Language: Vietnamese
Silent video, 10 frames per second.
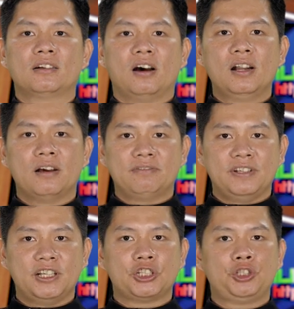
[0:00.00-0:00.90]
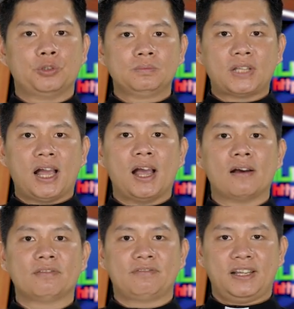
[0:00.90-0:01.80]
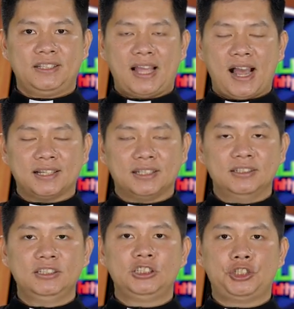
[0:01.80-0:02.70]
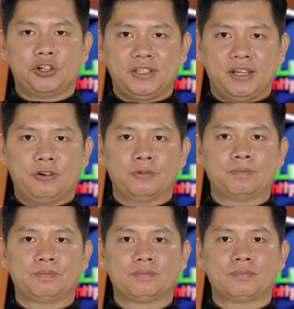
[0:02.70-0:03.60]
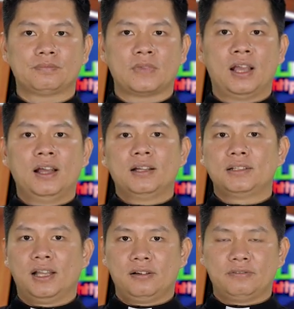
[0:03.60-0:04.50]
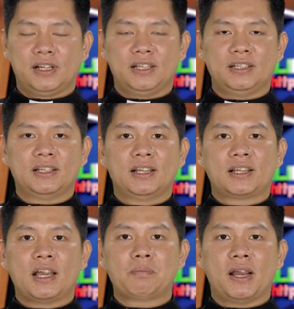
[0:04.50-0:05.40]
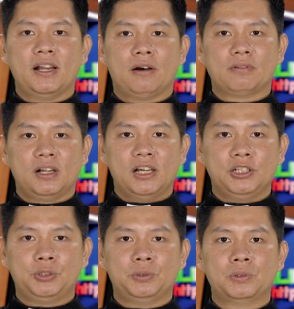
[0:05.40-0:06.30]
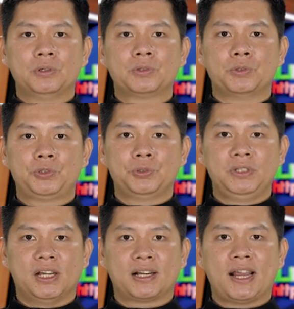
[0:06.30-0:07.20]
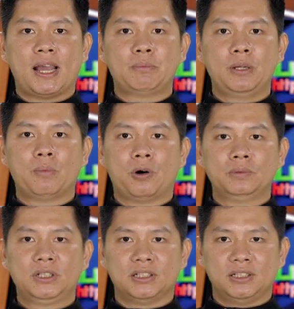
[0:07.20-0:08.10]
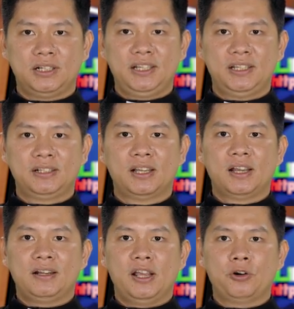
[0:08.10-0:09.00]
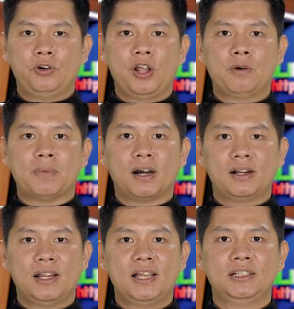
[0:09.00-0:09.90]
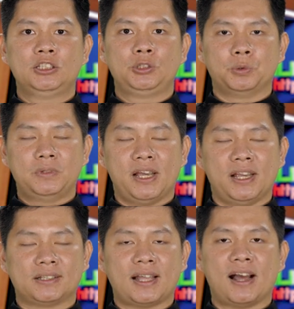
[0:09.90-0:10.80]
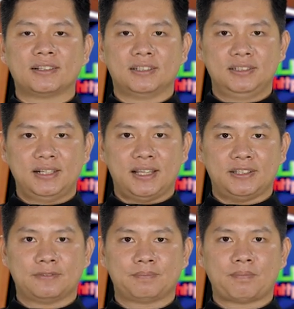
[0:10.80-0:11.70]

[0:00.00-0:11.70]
đó là việc chúng ta phải tha thứ cho nhau. Thật vậy, các bài đọc lời Chúa của Chúa Nhật hai mươi bốn thường niên đều nêu bật lên chủ đề tha thứ này.